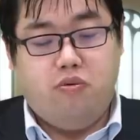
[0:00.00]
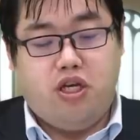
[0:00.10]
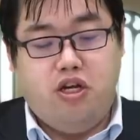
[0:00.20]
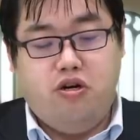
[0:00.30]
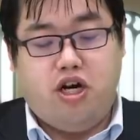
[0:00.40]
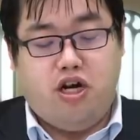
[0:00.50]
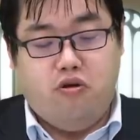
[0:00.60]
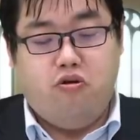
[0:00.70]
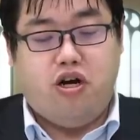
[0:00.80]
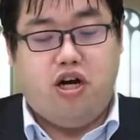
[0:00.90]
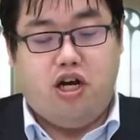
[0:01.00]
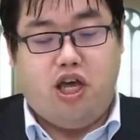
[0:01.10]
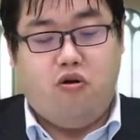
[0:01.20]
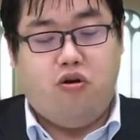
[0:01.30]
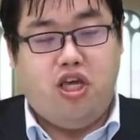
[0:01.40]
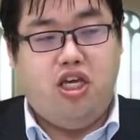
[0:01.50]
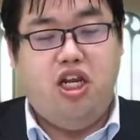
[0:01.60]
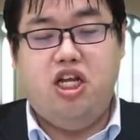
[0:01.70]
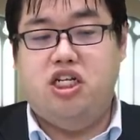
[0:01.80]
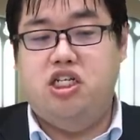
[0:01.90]
昼から夜から結構ひっ
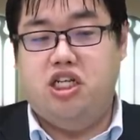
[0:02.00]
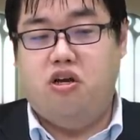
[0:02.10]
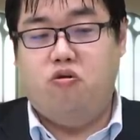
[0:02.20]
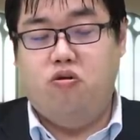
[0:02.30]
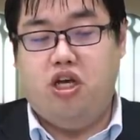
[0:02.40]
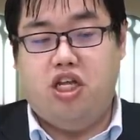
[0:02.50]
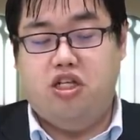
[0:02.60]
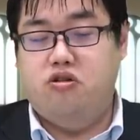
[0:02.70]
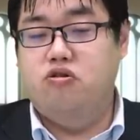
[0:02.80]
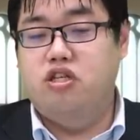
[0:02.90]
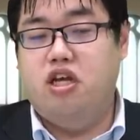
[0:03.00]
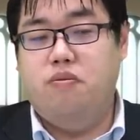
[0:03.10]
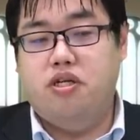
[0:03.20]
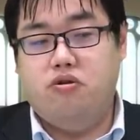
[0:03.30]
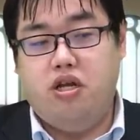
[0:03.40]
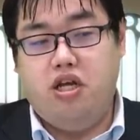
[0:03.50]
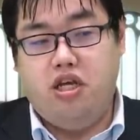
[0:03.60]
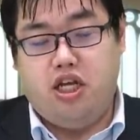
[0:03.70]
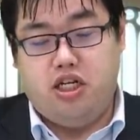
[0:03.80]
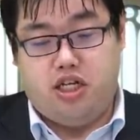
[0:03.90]
きりなしに結構飛んできたりするんで、まあ、それ
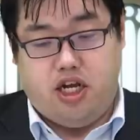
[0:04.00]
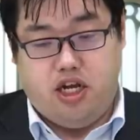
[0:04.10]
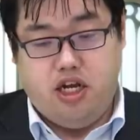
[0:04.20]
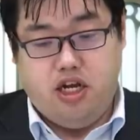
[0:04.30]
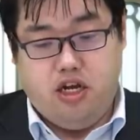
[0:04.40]
に対して